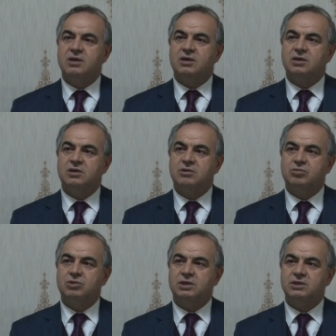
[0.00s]
E,
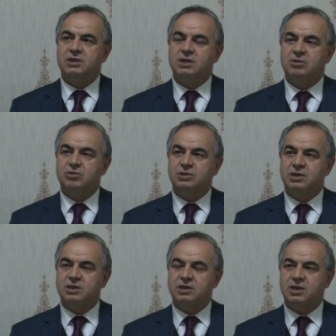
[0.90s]
da
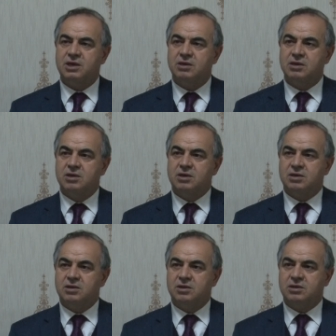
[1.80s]
özellikle
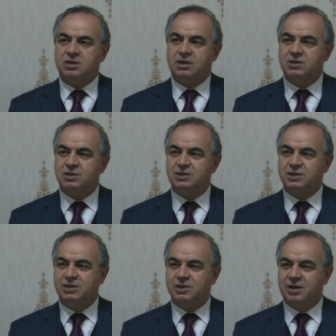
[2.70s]
e, kadın
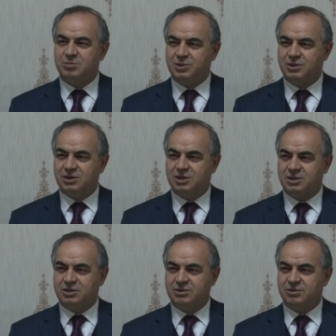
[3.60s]
istihdamı
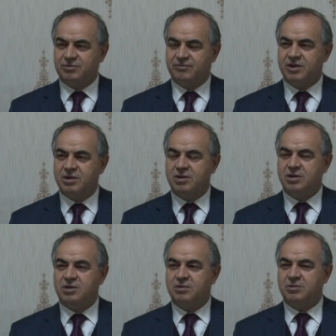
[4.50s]
e, ve
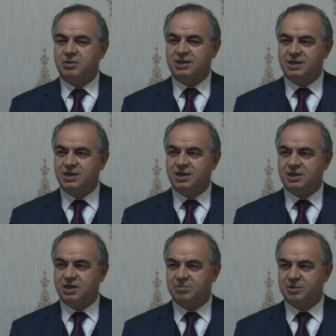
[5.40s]
e, gelir
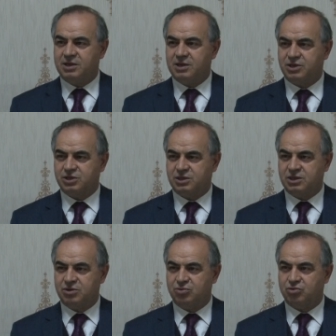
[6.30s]
elde etmeleri
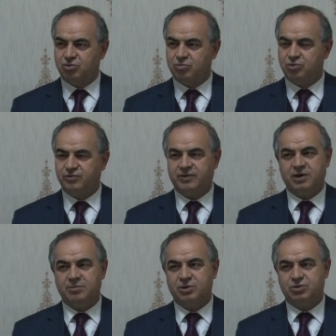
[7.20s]
açısından kurulmuş.
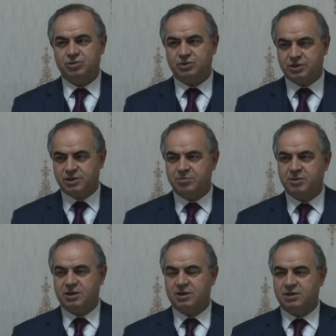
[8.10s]
Vali Bey çok ciddi
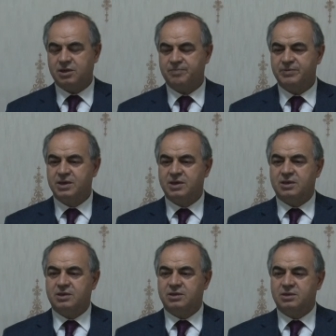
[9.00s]
manada
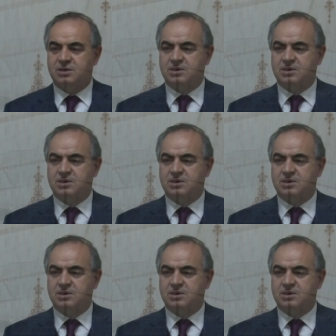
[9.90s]
e,